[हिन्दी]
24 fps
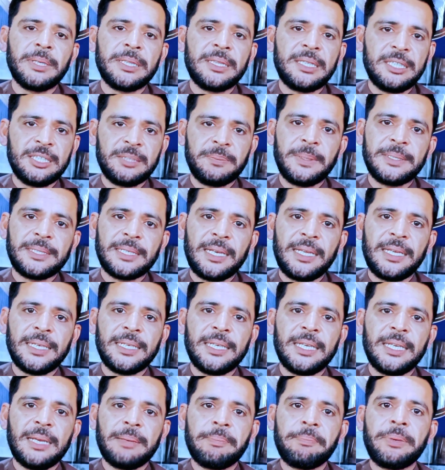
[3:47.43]
बत्तीस पे चला
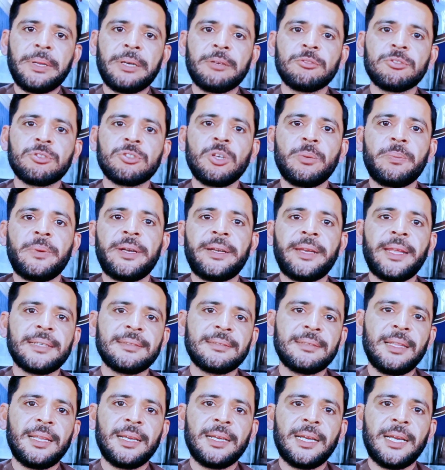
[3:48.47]
गया फिर उसके ऊपर
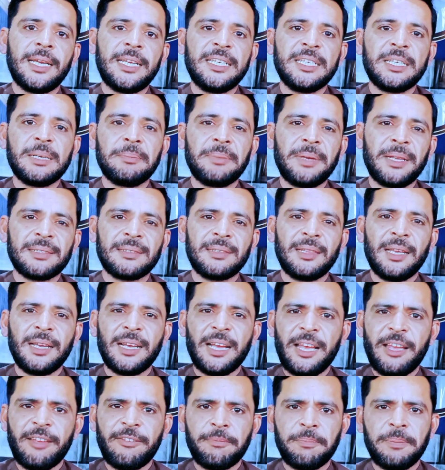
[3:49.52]
टैक्स लगा इनकम टैक्स
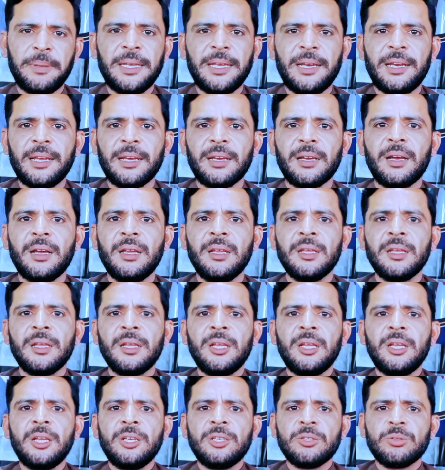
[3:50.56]
लगा एफ लगा
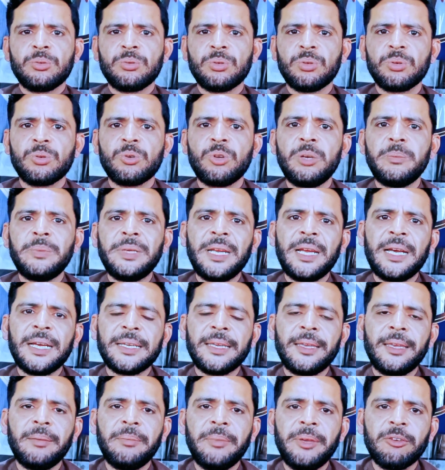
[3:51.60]
तो कुल मिला
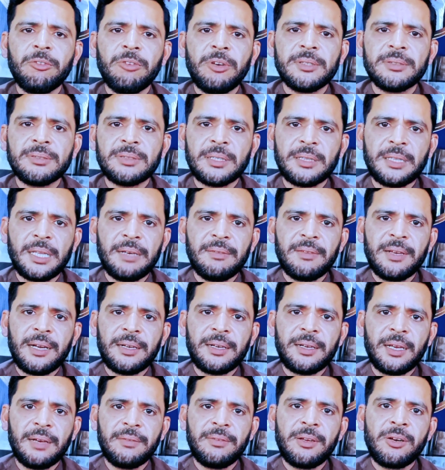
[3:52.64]
के हमें को सत्तावन
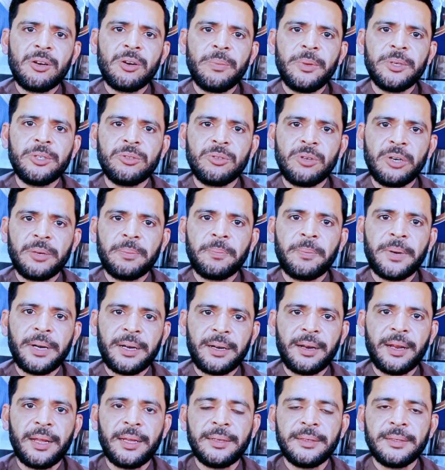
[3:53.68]
अट्ठावन रुपये यूनिट
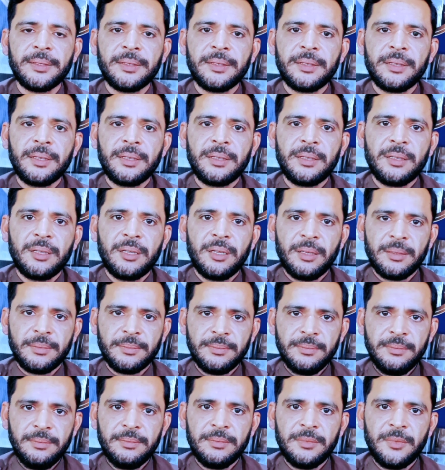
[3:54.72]
पड़ रहा है
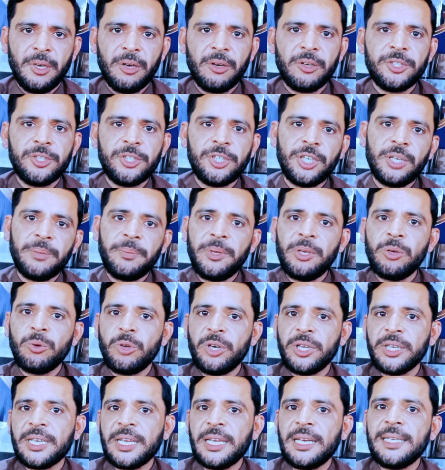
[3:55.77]
और ये भी
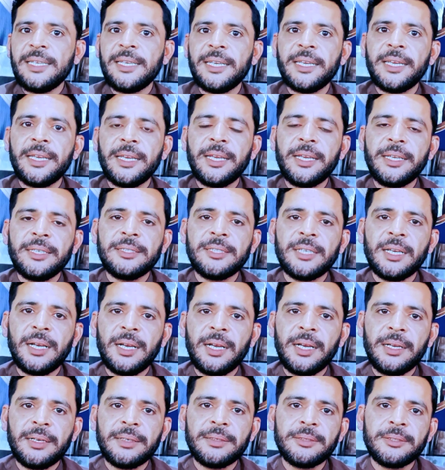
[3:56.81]
उनके लिए है या
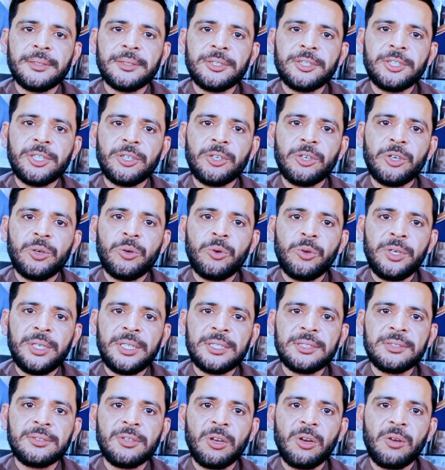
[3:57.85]
जो
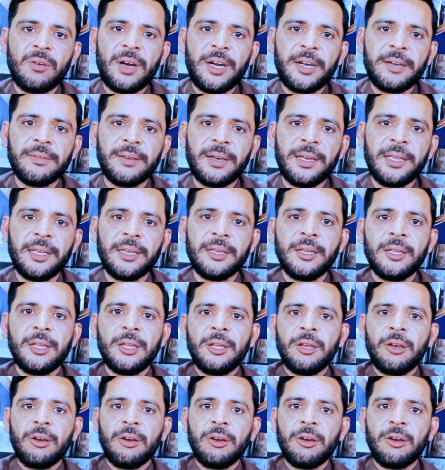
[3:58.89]
उन्नीस किलो वाट वाले